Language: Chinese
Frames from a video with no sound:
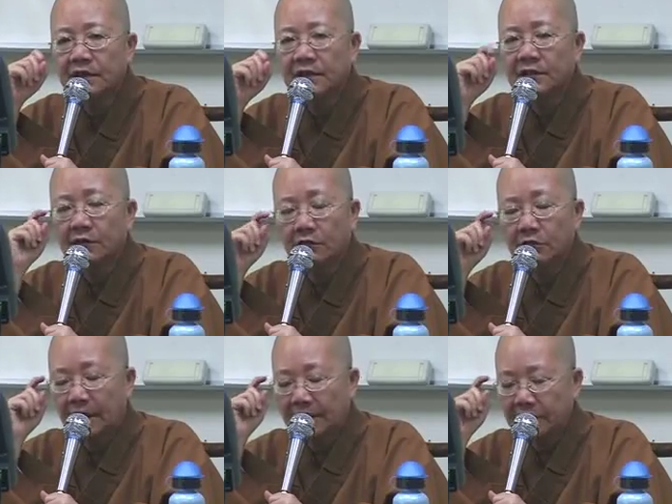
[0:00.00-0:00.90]
这是
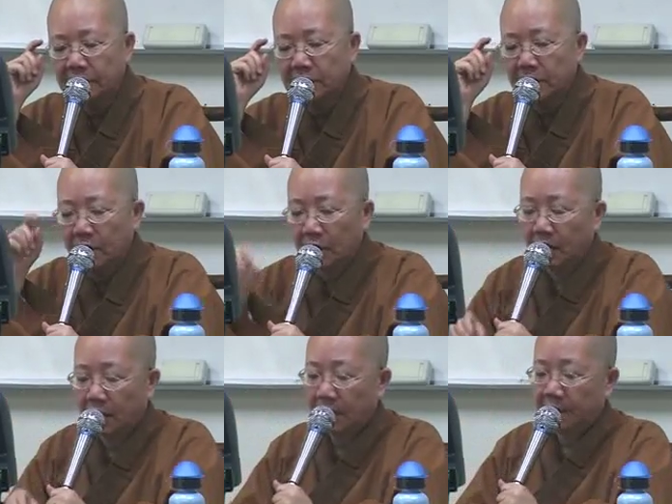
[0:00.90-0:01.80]
欧阳修的啊，
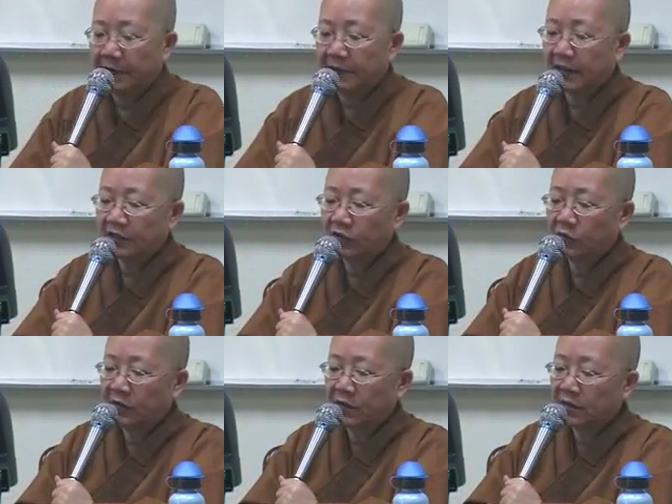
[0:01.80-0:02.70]
非常有
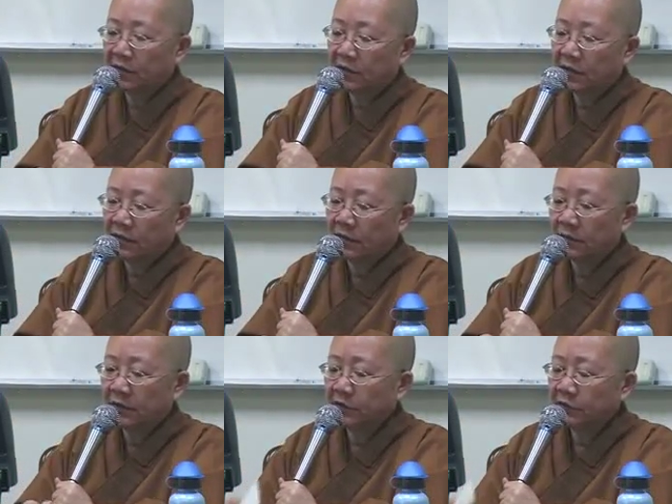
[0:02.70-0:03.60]
名的。我
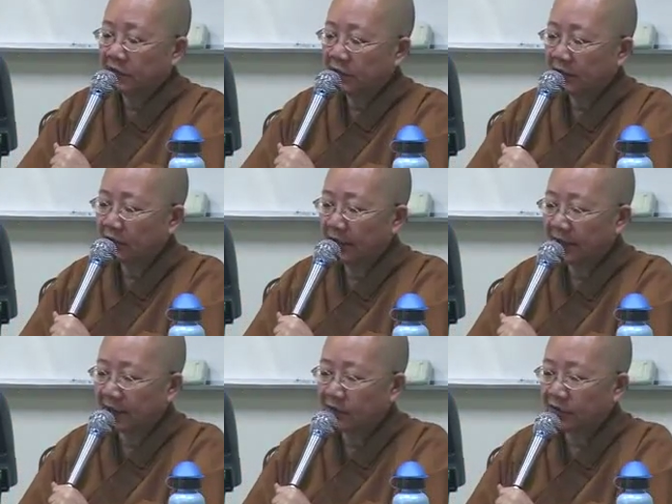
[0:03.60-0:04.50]
们休息一下，我要
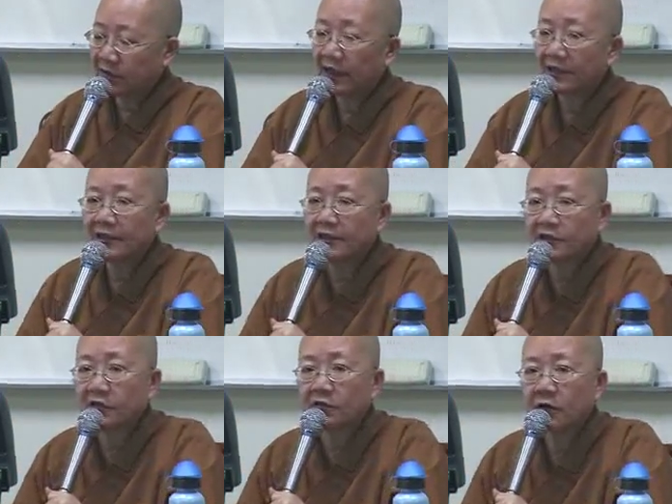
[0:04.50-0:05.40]
再举他的一
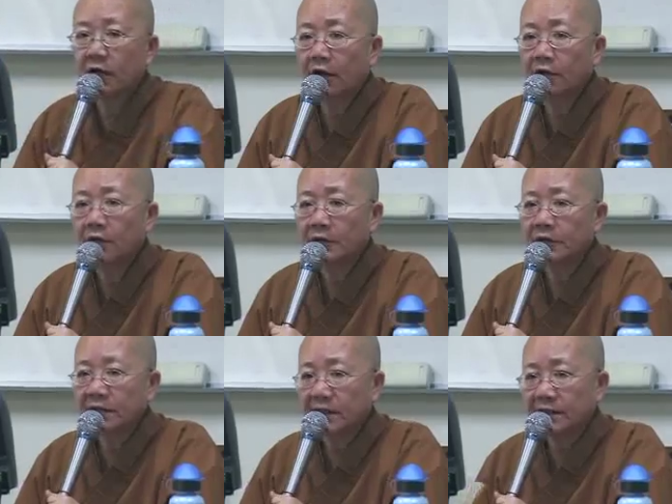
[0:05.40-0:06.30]
首啊，我们
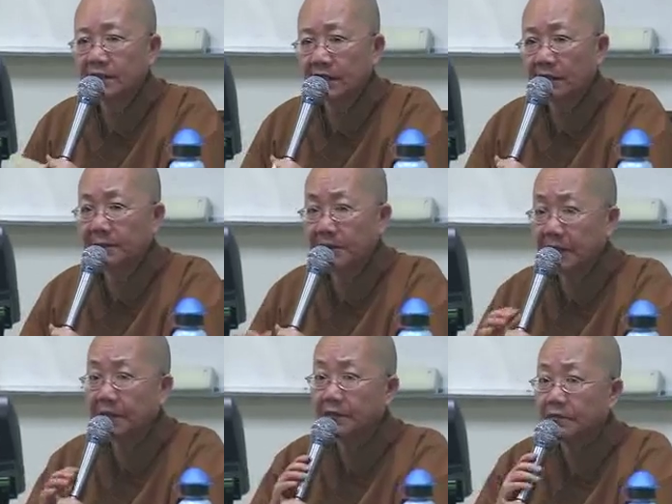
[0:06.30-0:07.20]
就要再讲
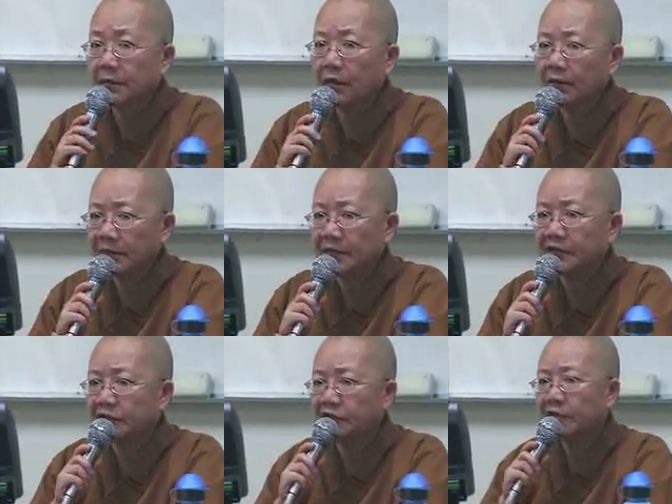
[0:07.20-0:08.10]
别的啊，别的
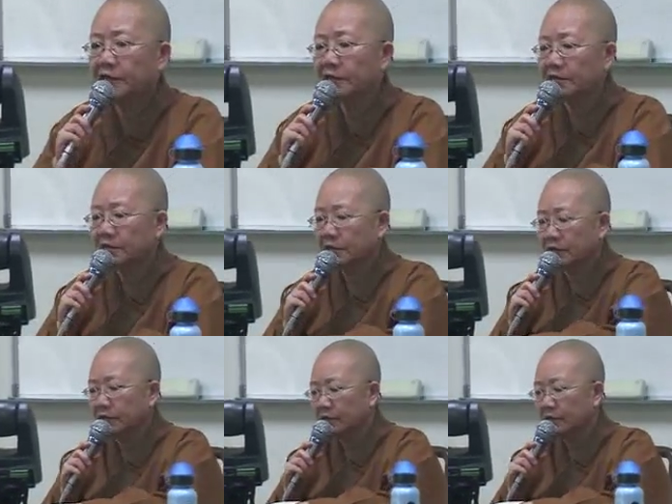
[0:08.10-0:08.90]
诗人的诗。